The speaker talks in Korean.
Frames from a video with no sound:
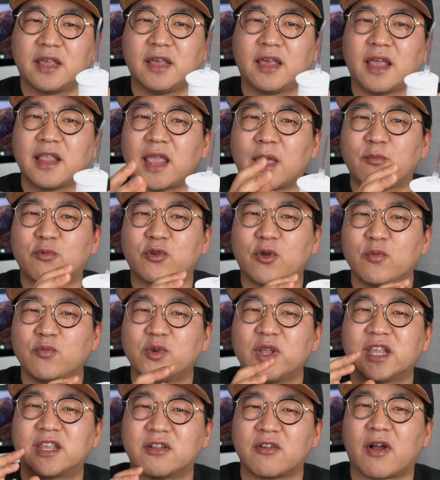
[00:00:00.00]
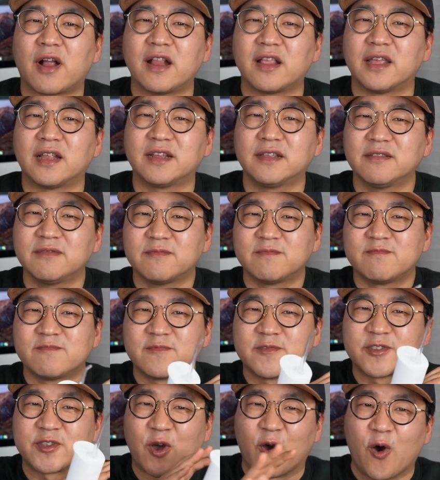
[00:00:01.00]
기계 내부로 물이 들어갈 일은
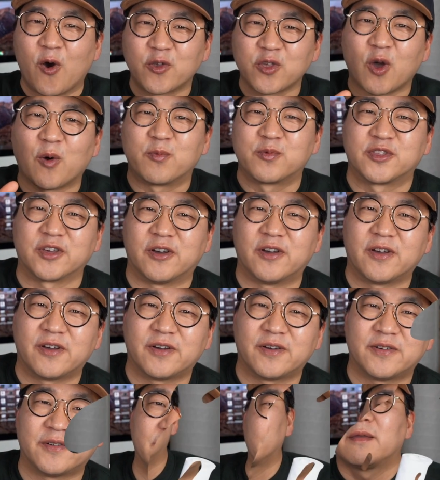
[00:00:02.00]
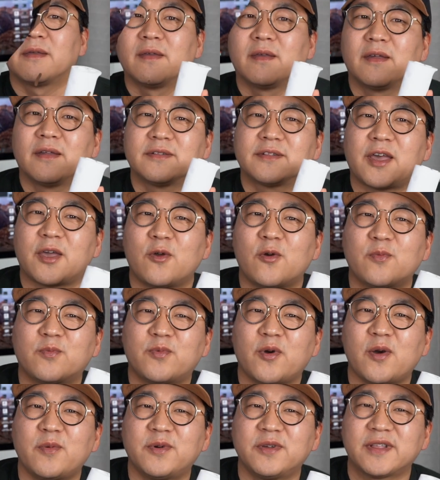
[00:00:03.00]
전혀 없죠.
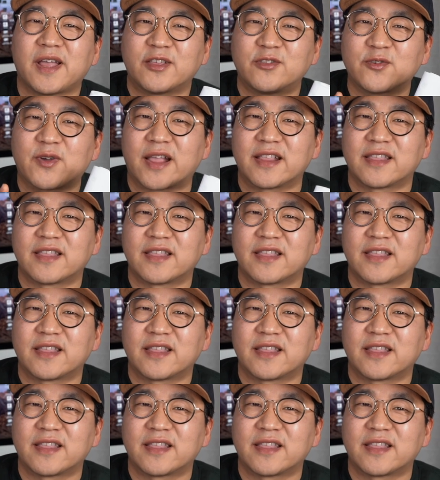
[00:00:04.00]
사용법은 아주